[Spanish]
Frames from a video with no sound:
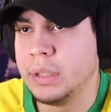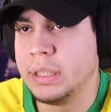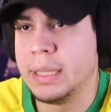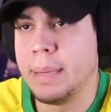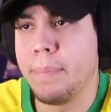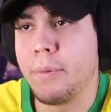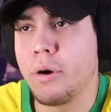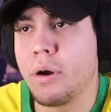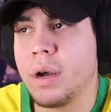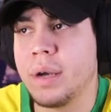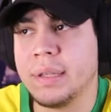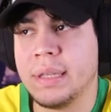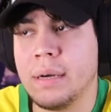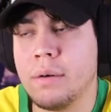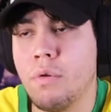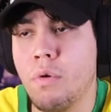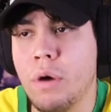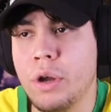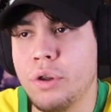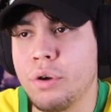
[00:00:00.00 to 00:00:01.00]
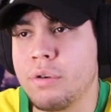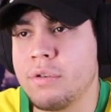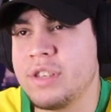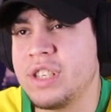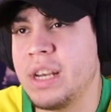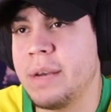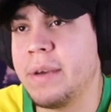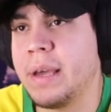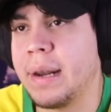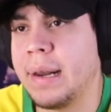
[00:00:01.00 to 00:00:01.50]
tampoco es que están jugando con
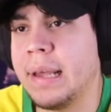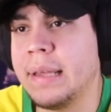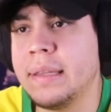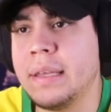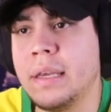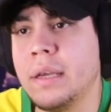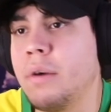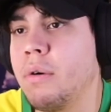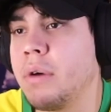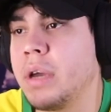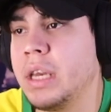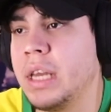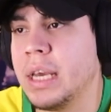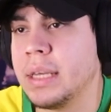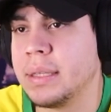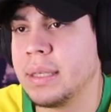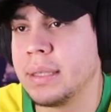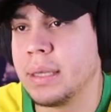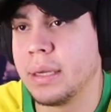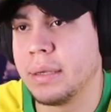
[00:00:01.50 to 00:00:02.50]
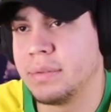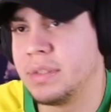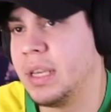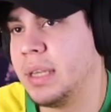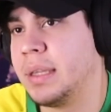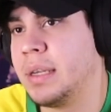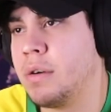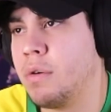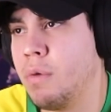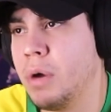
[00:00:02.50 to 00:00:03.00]
Xavi Hernández y con Iniesta. O sea,
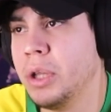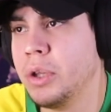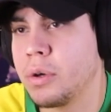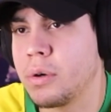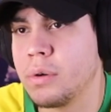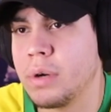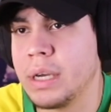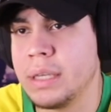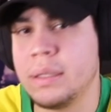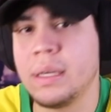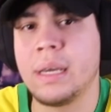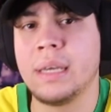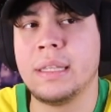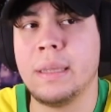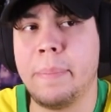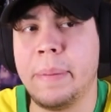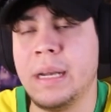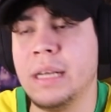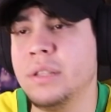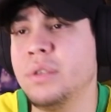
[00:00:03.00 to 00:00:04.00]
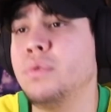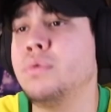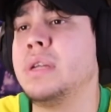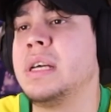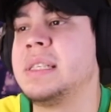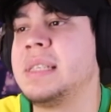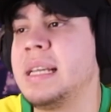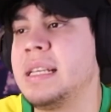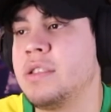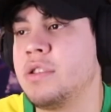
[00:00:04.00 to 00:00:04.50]
están jugando con gente que está peleando un
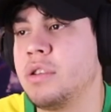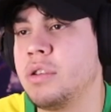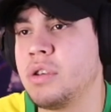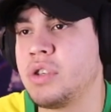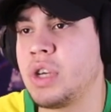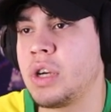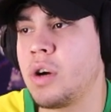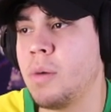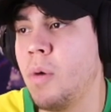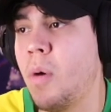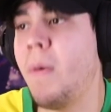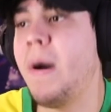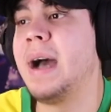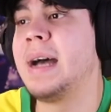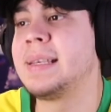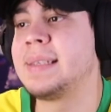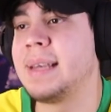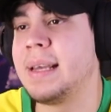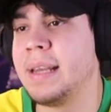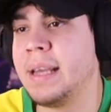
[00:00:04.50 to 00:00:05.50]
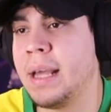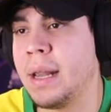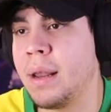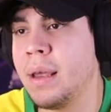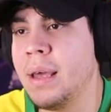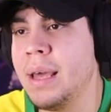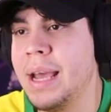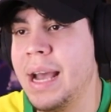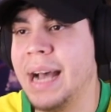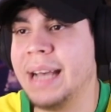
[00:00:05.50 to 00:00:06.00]
descenso. Entonces, ¿cómo vas a salir
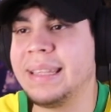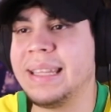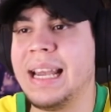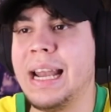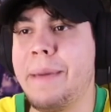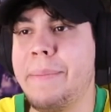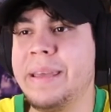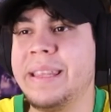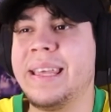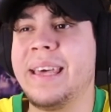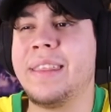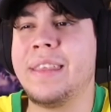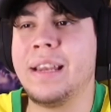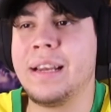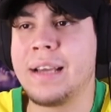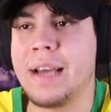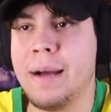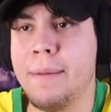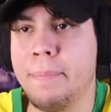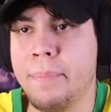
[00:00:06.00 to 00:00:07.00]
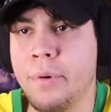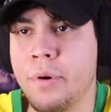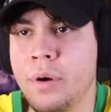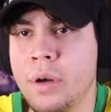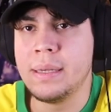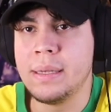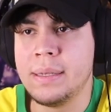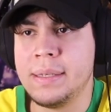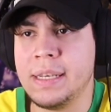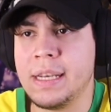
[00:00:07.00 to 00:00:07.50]
hasta la mitad del campo
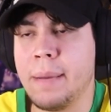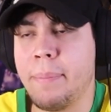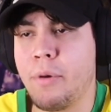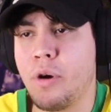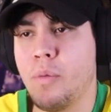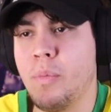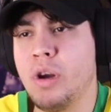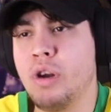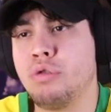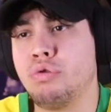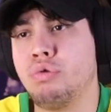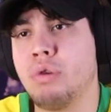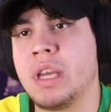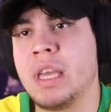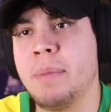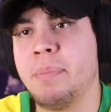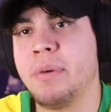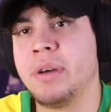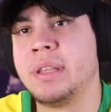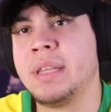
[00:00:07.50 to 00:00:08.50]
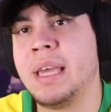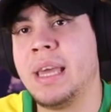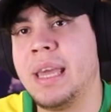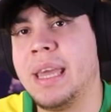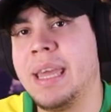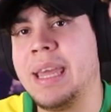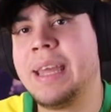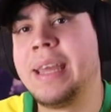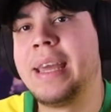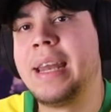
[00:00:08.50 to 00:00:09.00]
sin que por lo menos tu equipo
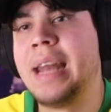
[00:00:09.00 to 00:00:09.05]
esté en el